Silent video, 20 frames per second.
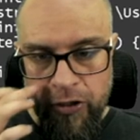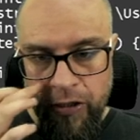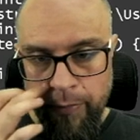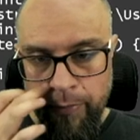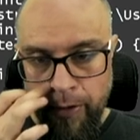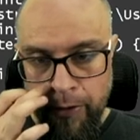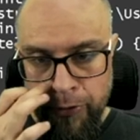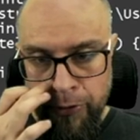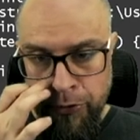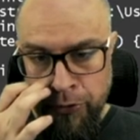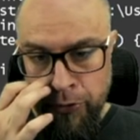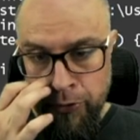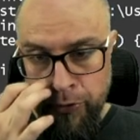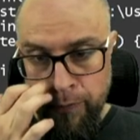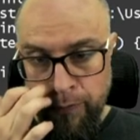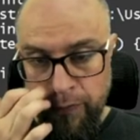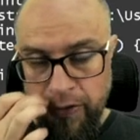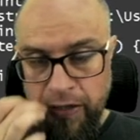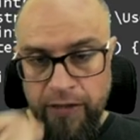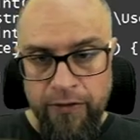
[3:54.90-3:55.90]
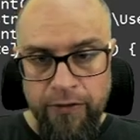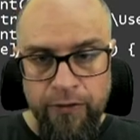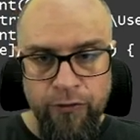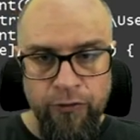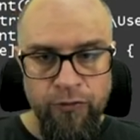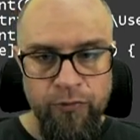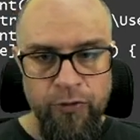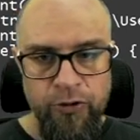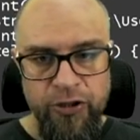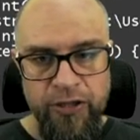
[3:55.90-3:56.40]
troszkę bardziej rozwinięty,
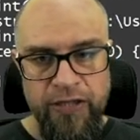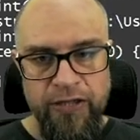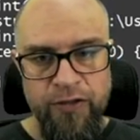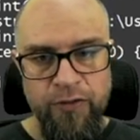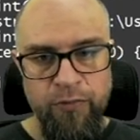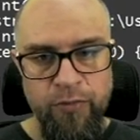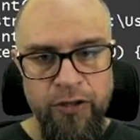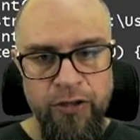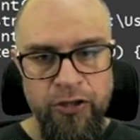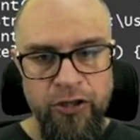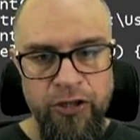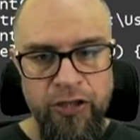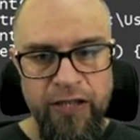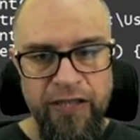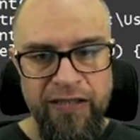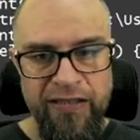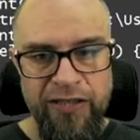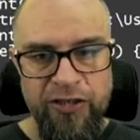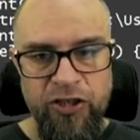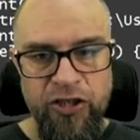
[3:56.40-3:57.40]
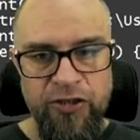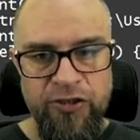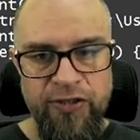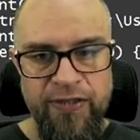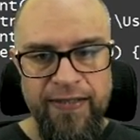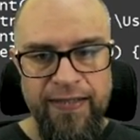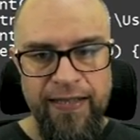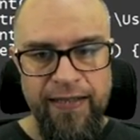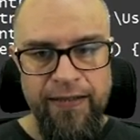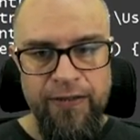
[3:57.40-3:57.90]
tu można sobie jeszcze inne
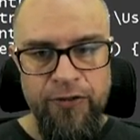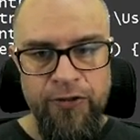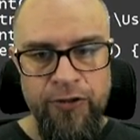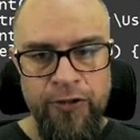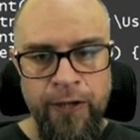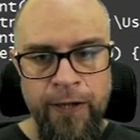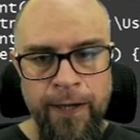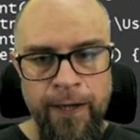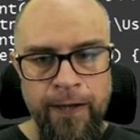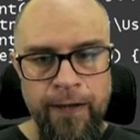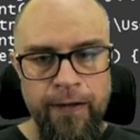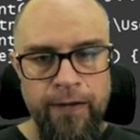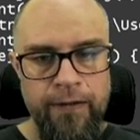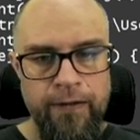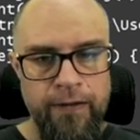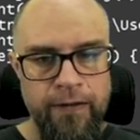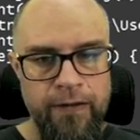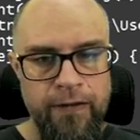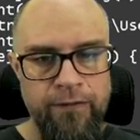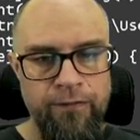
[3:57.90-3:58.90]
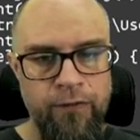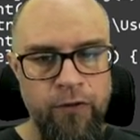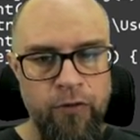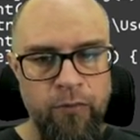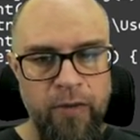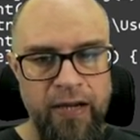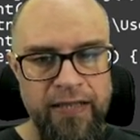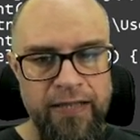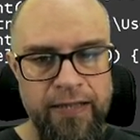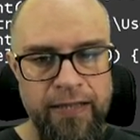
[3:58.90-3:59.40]
rzeczy znaleźć, e,
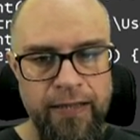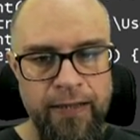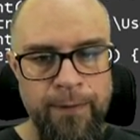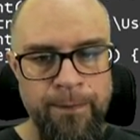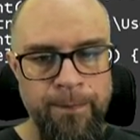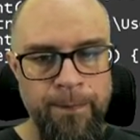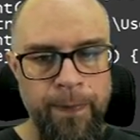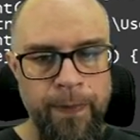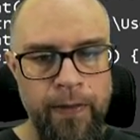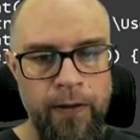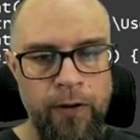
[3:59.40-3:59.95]
informacje